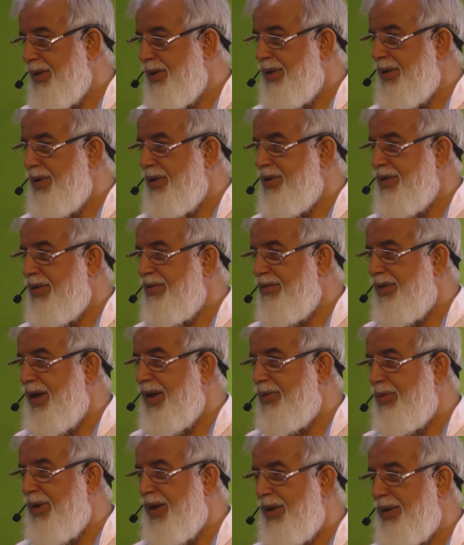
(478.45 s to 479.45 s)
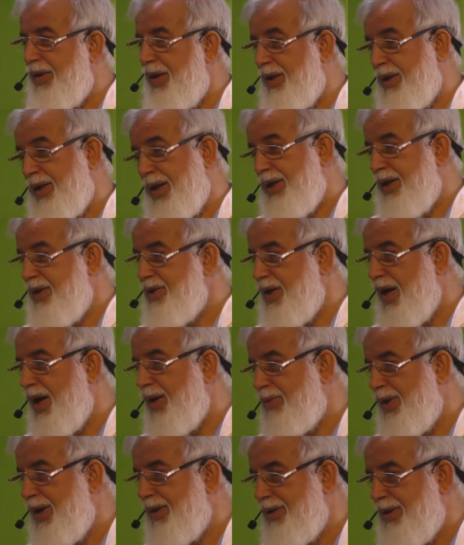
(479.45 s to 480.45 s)
Ee, izin vermeyen e, Karaca
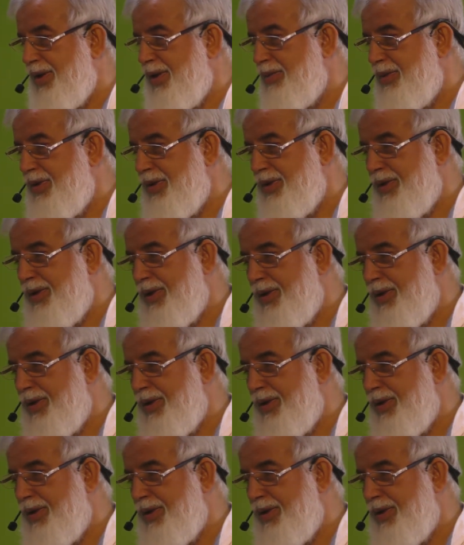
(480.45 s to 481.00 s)
Ahmet demiş.